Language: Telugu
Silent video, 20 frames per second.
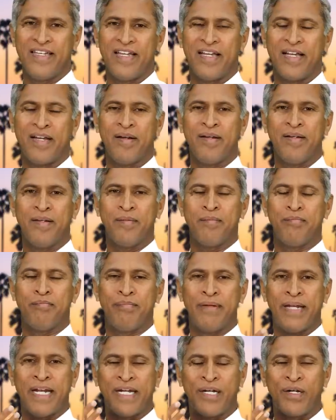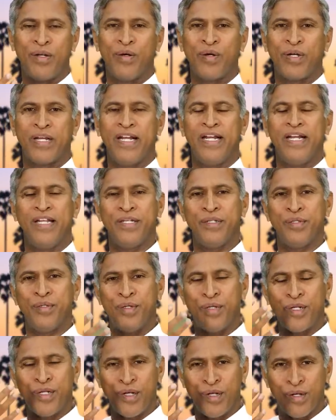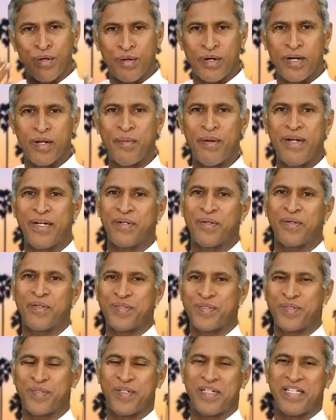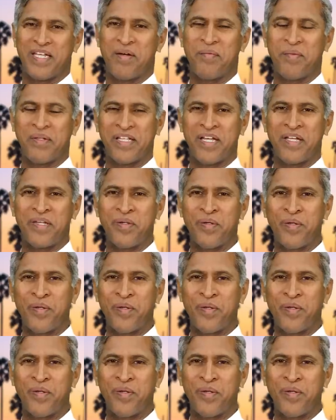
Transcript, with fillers: ఇక బ్లడ్లోకి వెళ్ళి యూరిన్లో కూడా బయటకు వస్తుంటాయి అనమాట